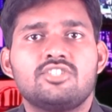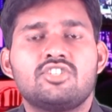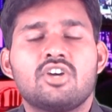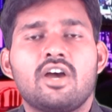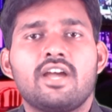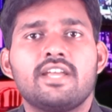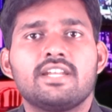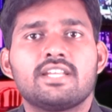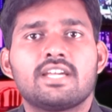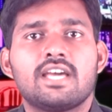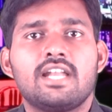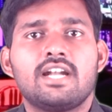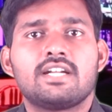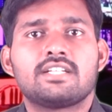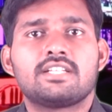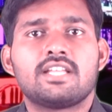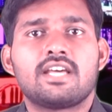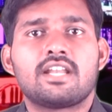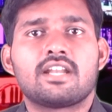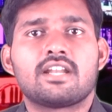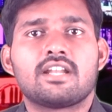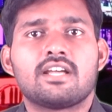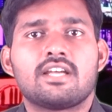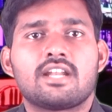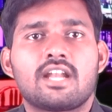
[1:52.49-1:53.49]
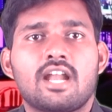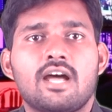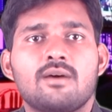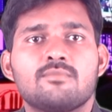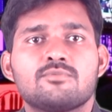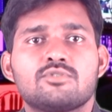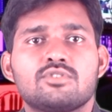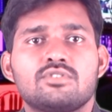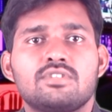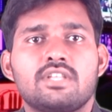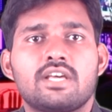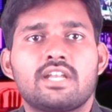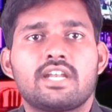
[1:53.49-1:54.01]
జాయింట్ కలెక్టర్
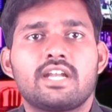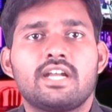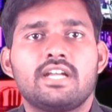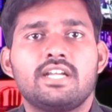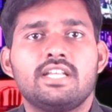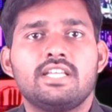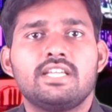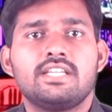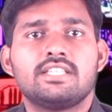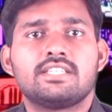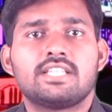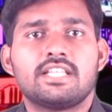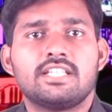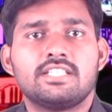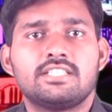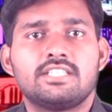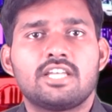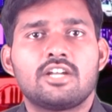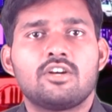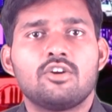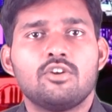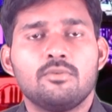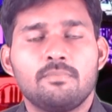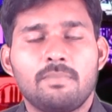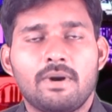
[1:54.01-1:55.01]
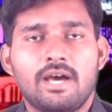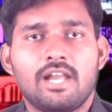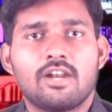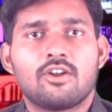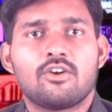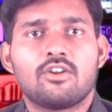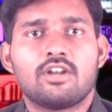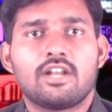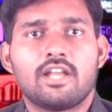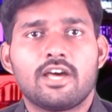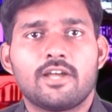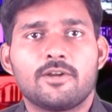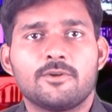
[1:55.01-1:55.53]
రామ్ సుందర్ రెడ్డి తదితరులు
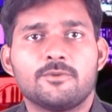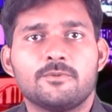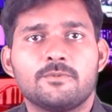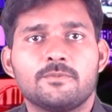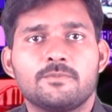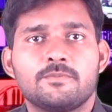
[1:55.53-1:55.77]
పాల్గొన్నారు